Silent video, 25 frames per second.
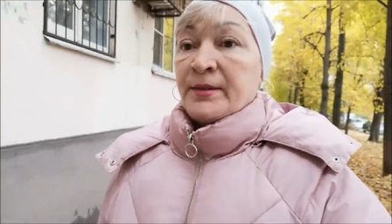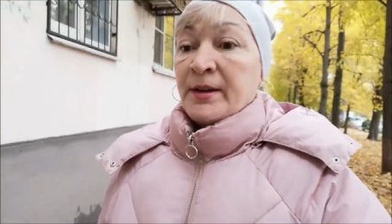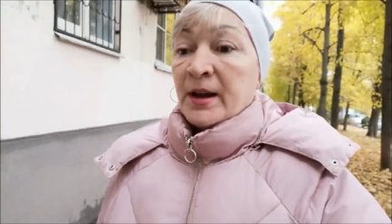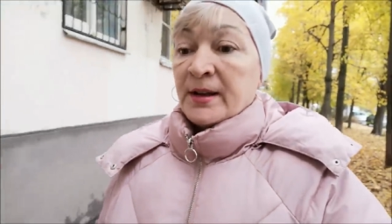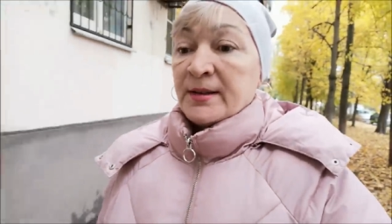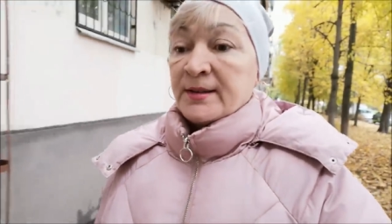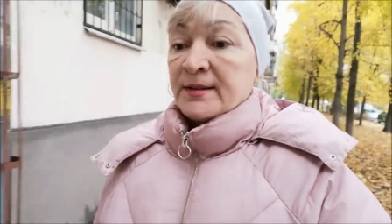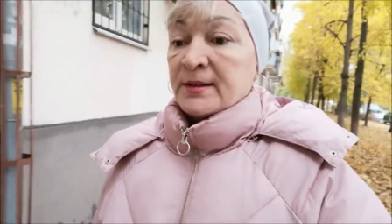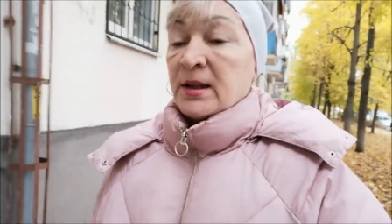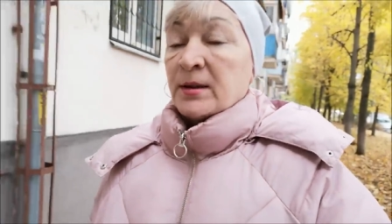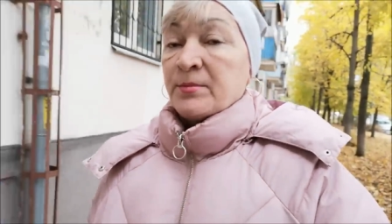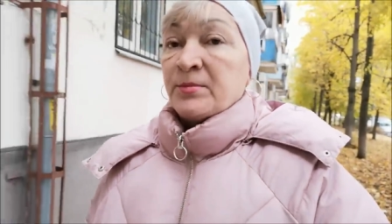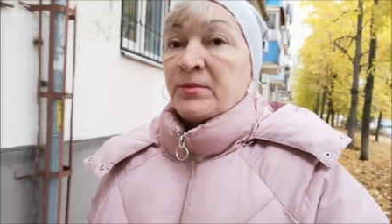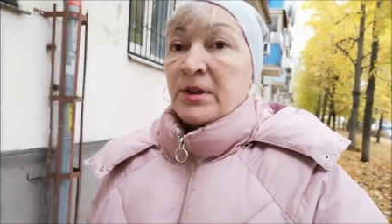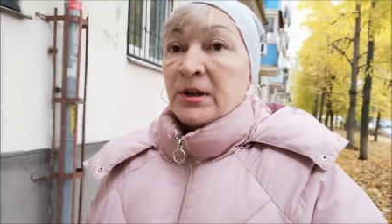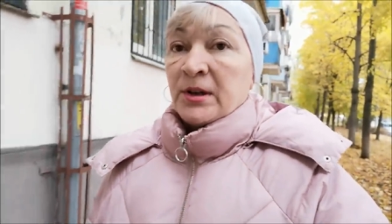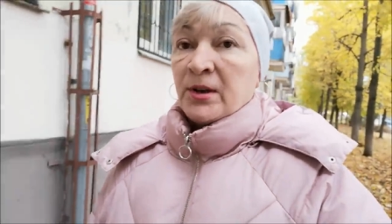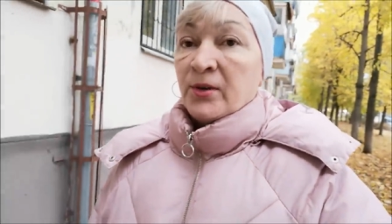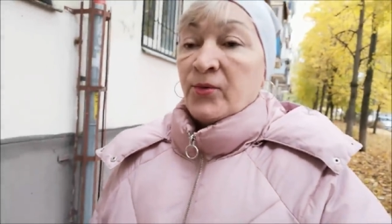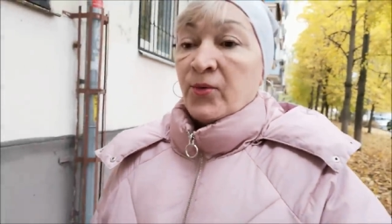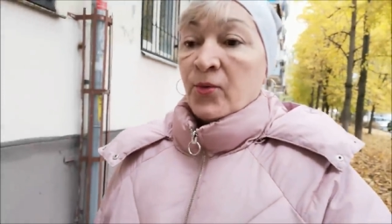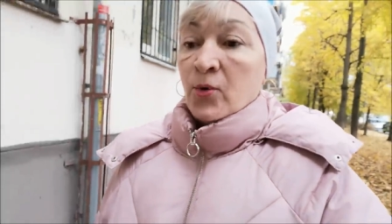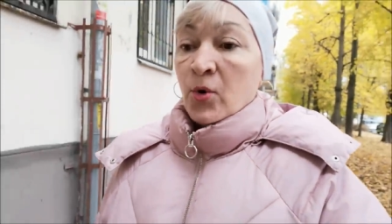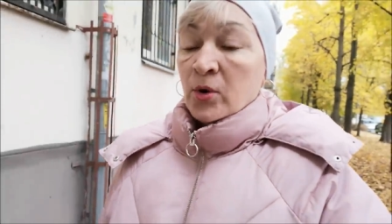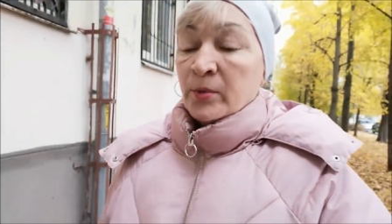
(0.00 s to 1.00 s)
связь, там
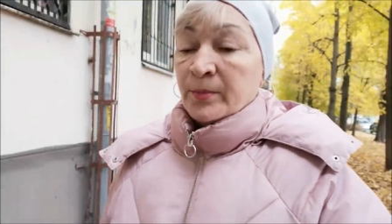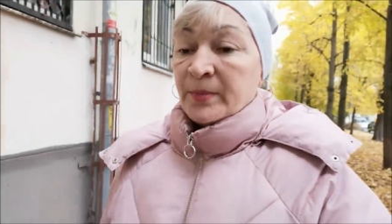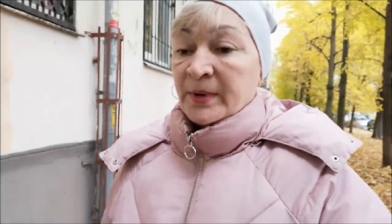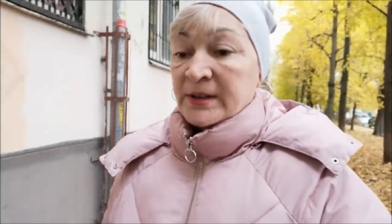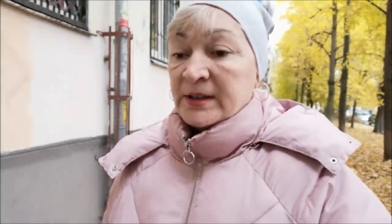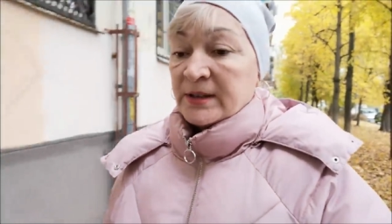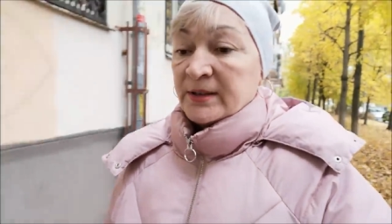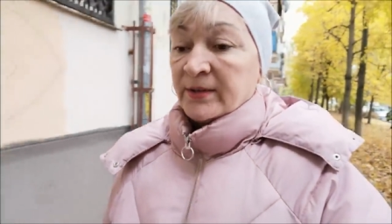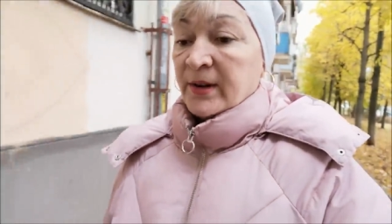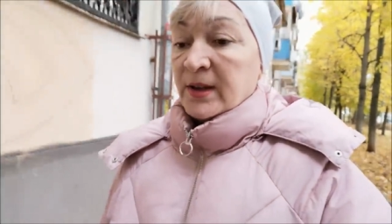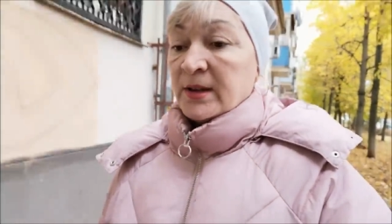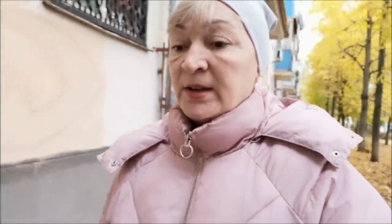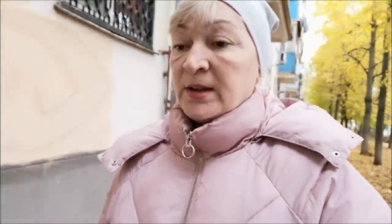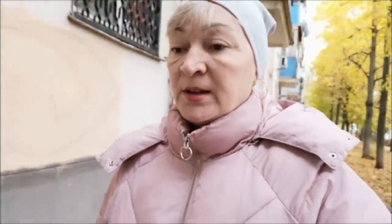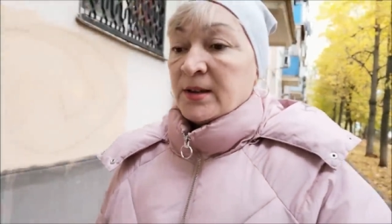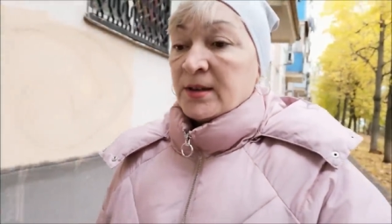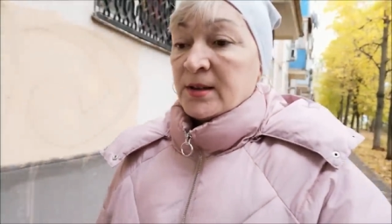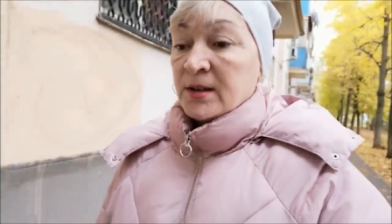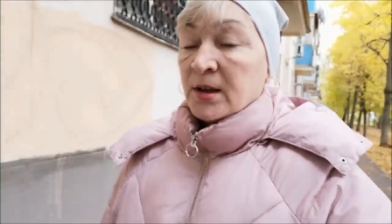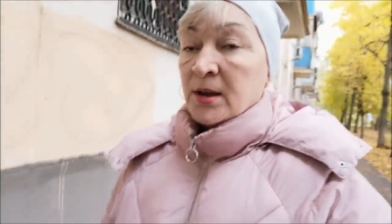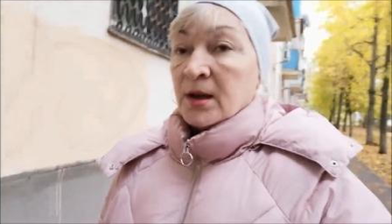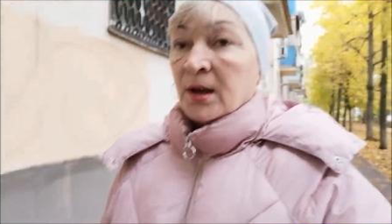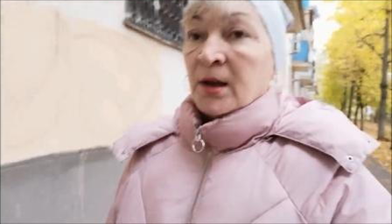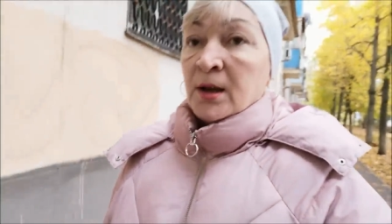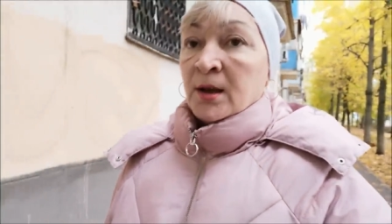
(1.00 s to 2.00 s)
телефон позвонить,